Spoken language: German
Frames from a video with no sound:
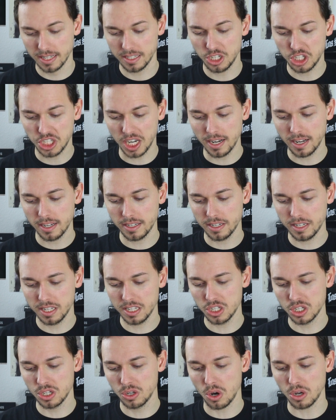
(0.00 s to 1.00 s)
Die Standard
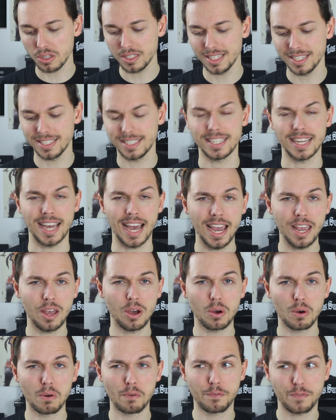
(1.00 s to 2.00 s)
Edition kostet 3,74
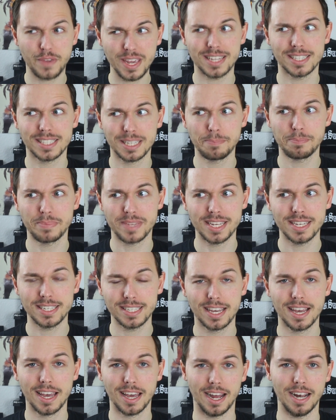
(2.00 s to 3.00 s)
Euro,
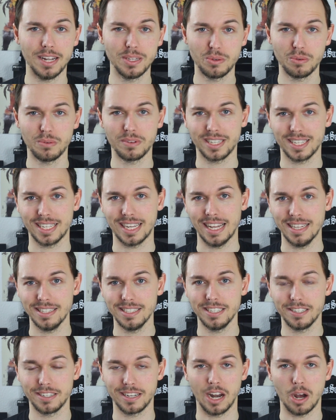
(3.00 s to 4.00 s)
also kann
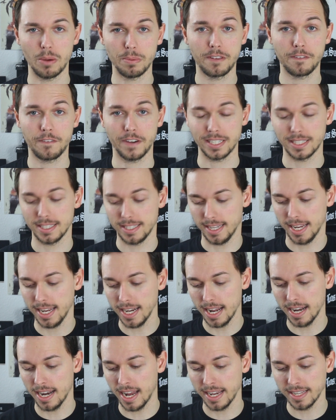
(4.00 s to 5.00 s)
sich, glaube ich, fast
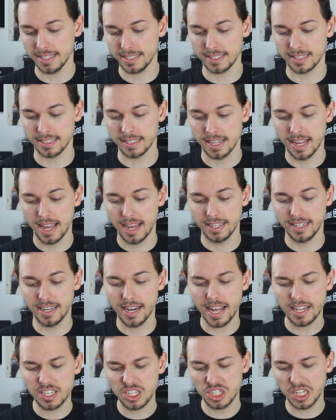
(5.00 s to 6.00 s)
jeder leisten. Die
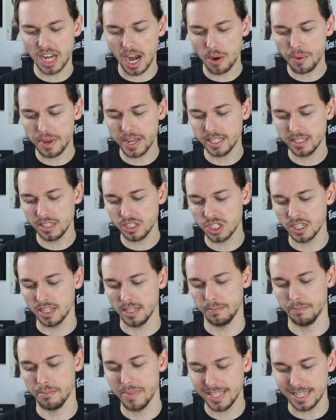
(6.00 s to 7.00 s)
Legendary
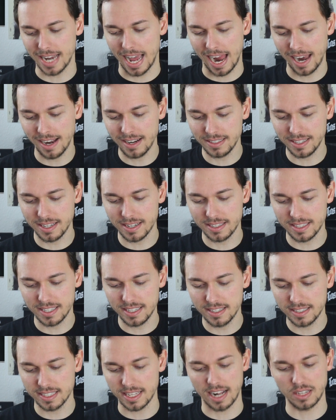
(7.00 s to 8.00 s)
Edition mit allen
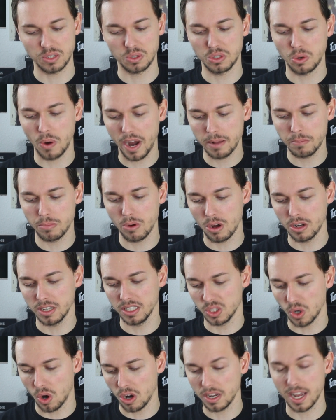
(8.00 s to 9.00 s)
DLCs, also
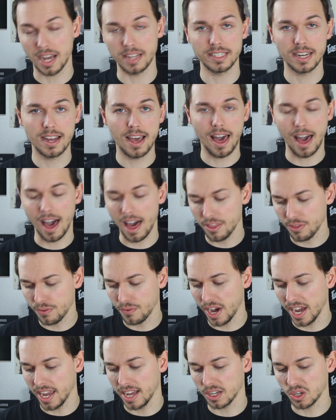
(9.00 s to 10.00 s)
Dragonborn, Dawnguard,
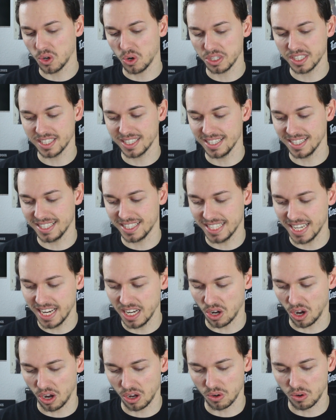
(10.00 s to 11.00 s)
Halffire, kosten
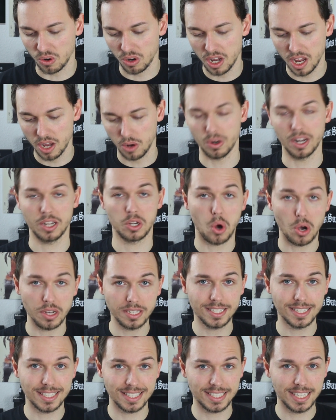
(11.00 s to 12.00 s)
10 Euro oder
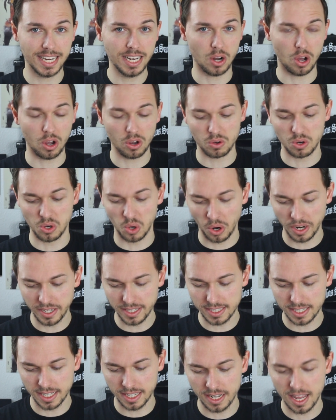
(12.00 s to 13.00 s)
kostet 10,19
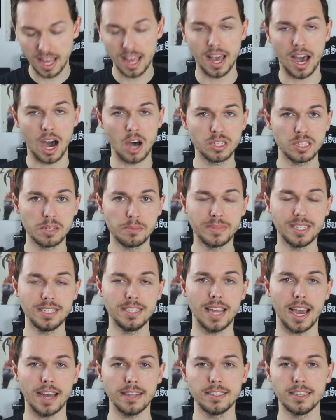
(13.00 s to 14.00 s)
Euro. Außerdem sind
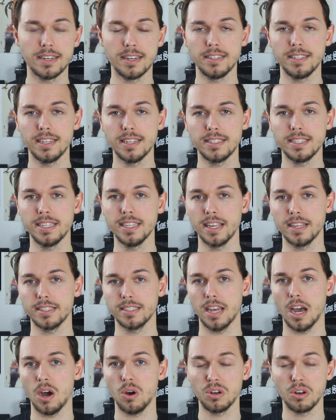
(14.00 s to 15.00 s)
sind die einzelnen
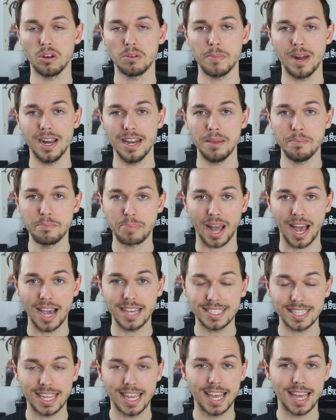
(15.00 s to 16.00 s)
DLCs auch nochmal im
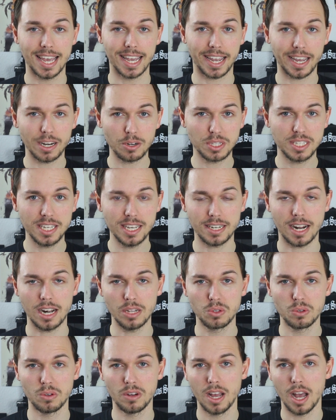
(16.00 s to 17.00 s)
Preis reduziert.
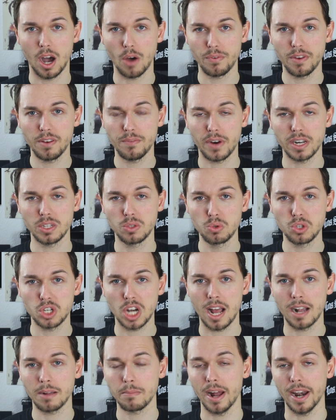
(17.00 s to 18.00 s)
Also auf jeden Fall
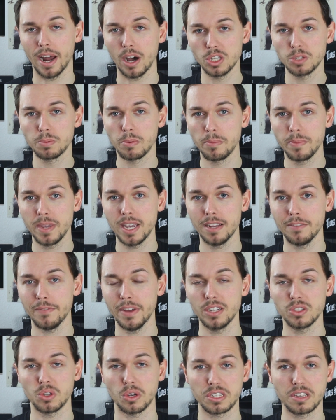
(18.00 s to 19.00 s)
zuschlagen, mal ausprobieren.
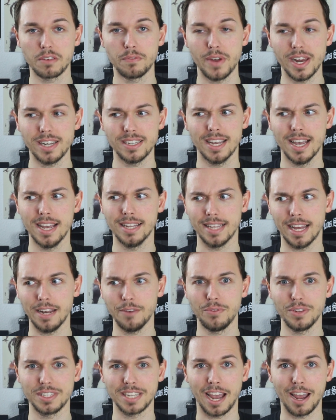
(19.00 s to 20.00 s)
Wenn es euch gefällt,
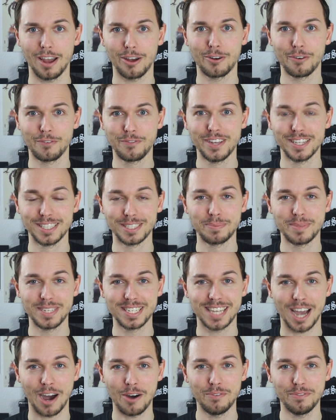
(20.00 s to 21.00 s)
dann für 3,74
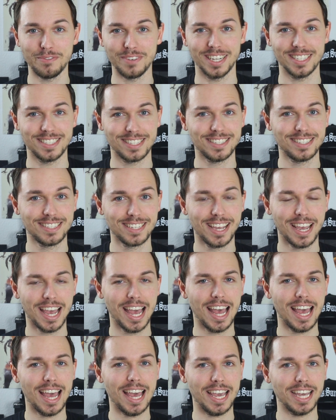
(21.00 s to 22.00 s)
Euro kaufen. Das ist
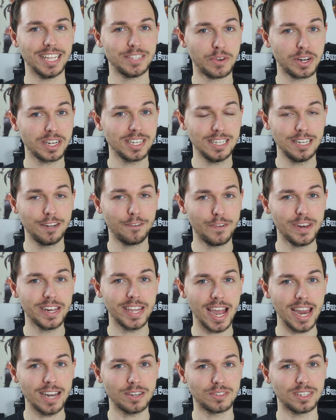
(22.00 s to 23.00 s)
jetzt wirklich nicht viel
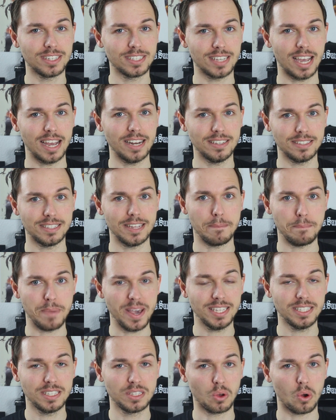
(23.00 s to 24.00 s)
Geld und das ist eines der
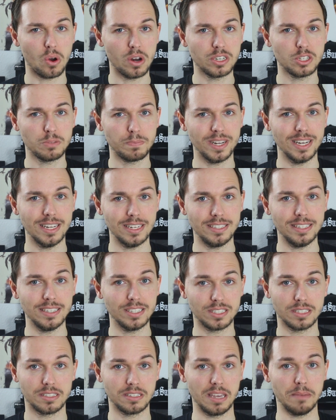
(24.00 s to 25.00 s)
besten Rollenspiele, die
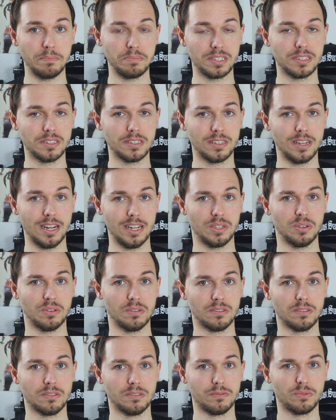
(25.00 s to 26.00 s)
es gibt.
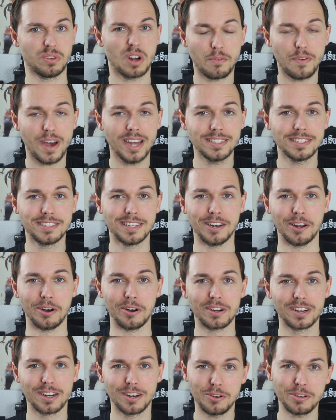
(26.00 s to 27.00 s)
Also, worauf wartet ihr
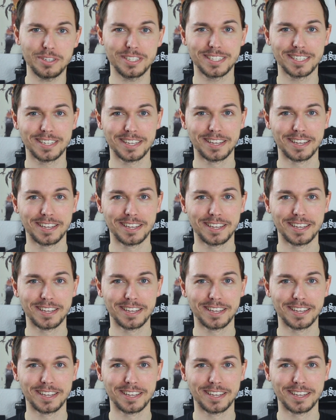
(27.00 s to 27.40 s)
noch? Los!